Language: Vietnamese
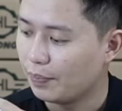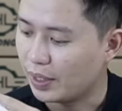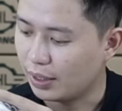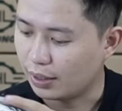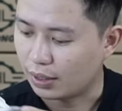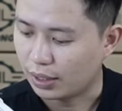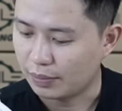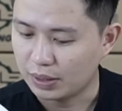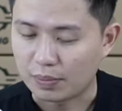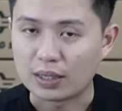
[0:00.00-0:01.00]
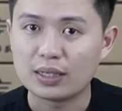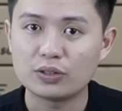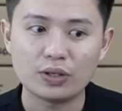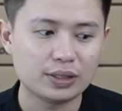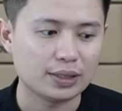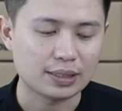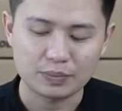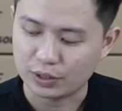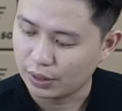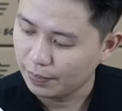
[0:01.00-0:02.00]
thì à, em sẽ mở ra cho anh chị
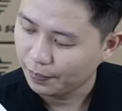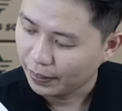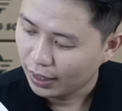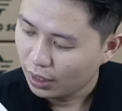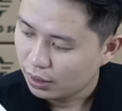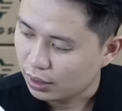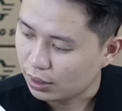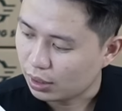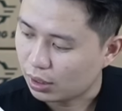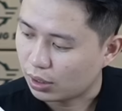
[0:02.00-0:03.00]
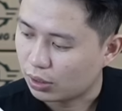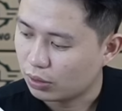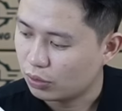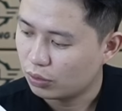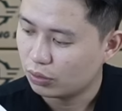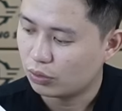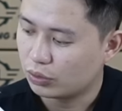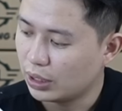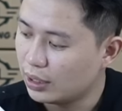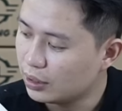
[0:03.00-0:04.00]
xem trực tiếp thì uh,
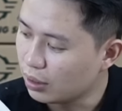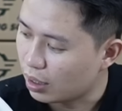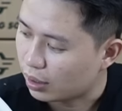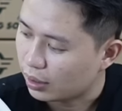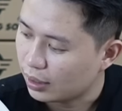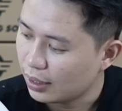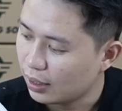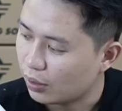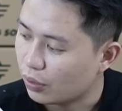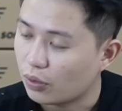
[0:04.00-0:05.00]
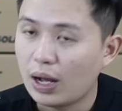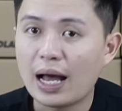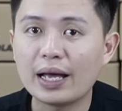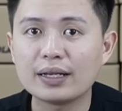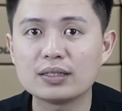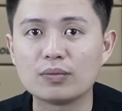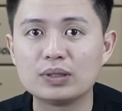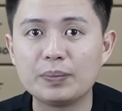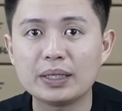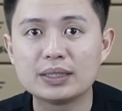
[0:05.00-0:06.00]
trên thị trường hiện nay là nó có hai cái dòng
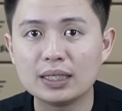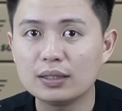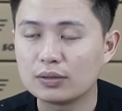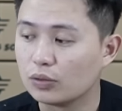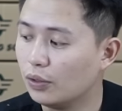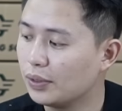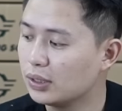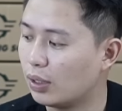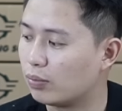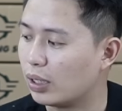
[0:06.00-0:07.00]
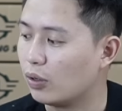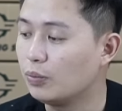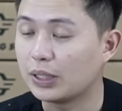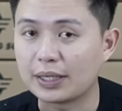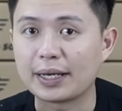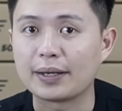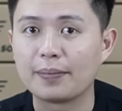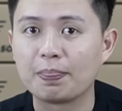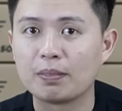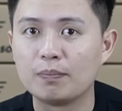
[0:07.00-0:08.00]
chip led chính đối với cái dòng đèn ốp trần này
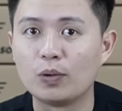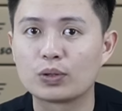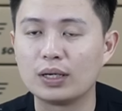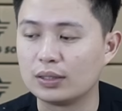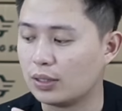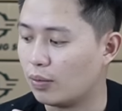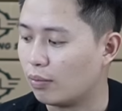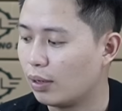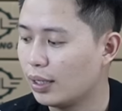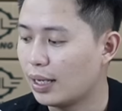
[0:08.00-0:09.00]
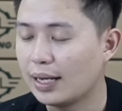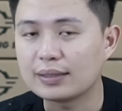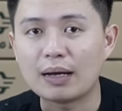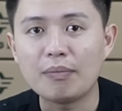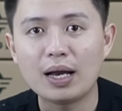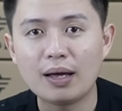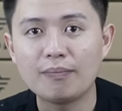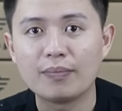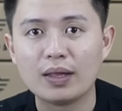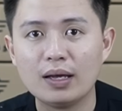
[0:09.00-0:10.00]
một là dòng led
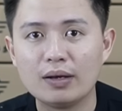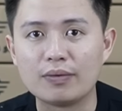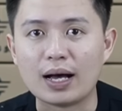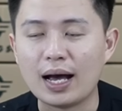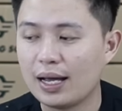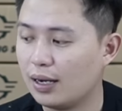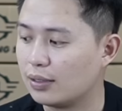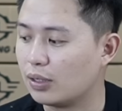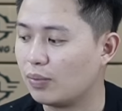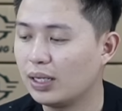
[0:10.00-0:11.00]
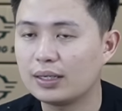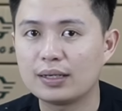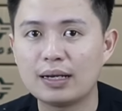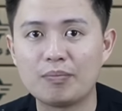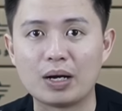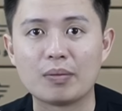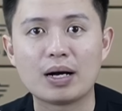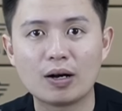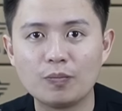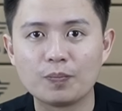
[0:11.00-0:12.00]
2835 và hai là dòng led
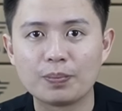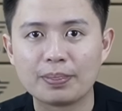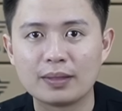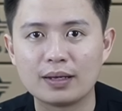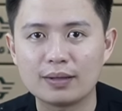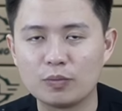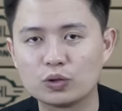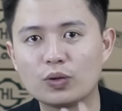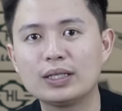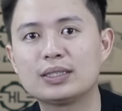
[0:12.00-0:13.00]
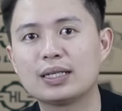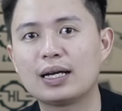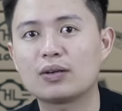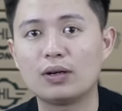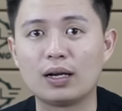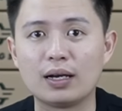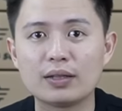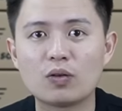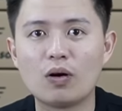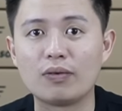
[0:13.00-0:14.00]
5730 đấy một số anh chị hay gọi là
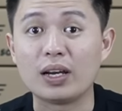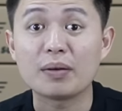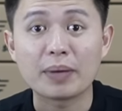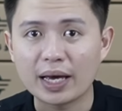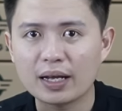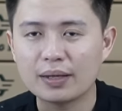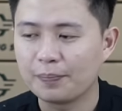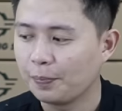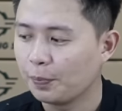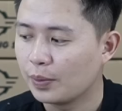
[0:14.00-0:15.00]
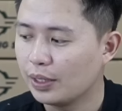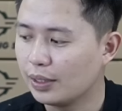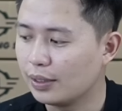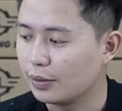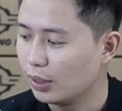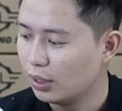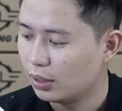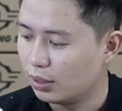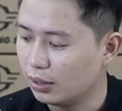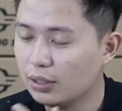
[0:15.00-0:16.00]
led to và led bé đấy thế thì
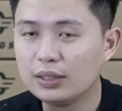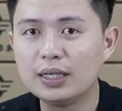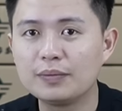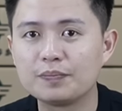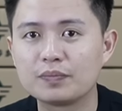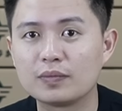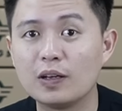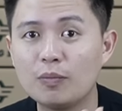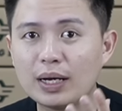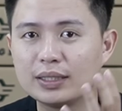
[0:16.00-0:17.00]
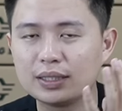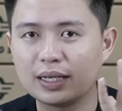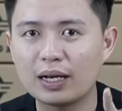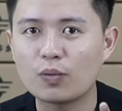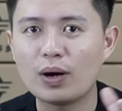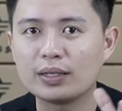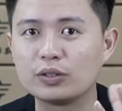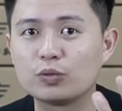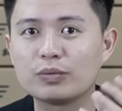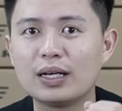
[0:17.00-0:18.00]
đương nhiên nếu mà anh chị nghe qua
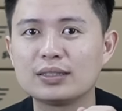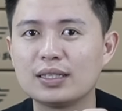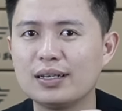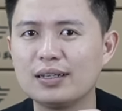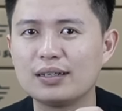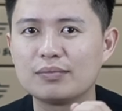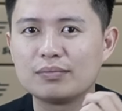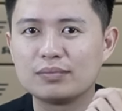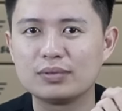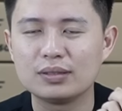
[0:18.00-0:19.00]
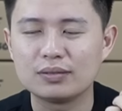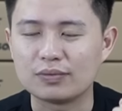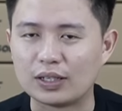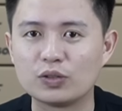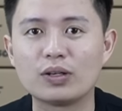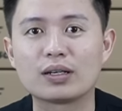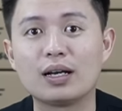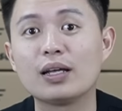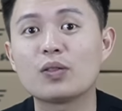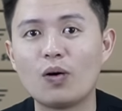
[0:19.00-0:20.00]
thì chúng ta sẽ phải chọn
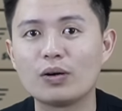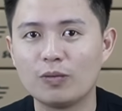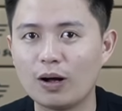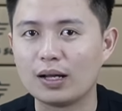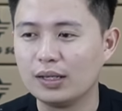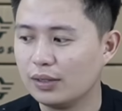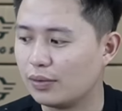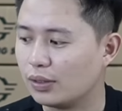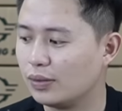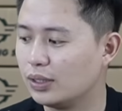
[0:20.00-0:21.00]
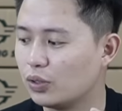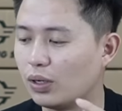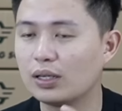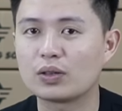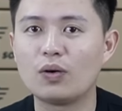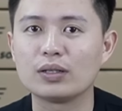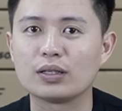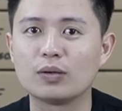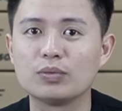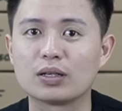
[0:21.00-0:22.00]
cái led to đúng không ạ bởi vì chọn led to
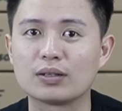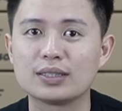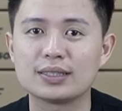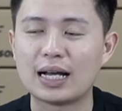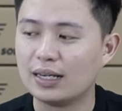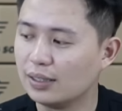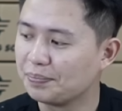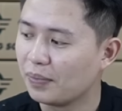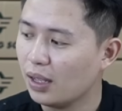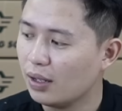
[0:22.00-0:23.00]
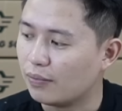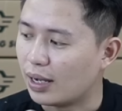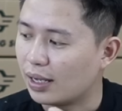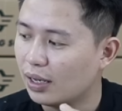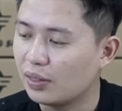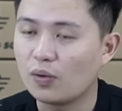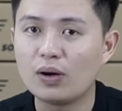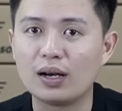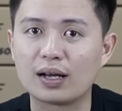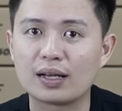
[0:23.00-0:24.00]
thì thông thường nó sẽ sáng hơn và cái led
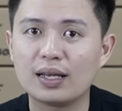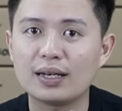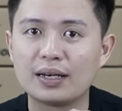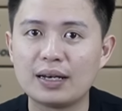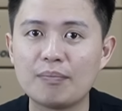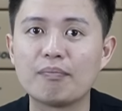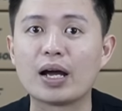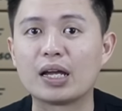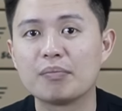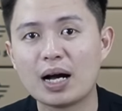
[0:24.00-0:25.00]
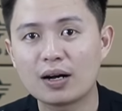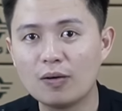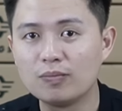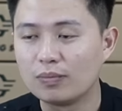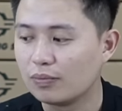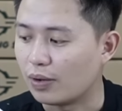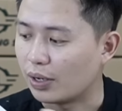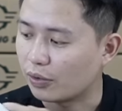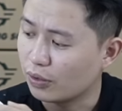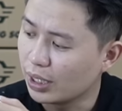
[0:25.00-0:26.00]
to là cái led 5730
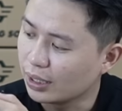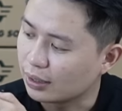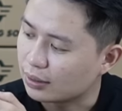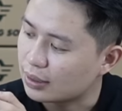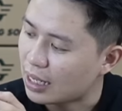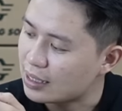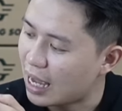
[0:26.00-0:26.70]
và nó có hình dài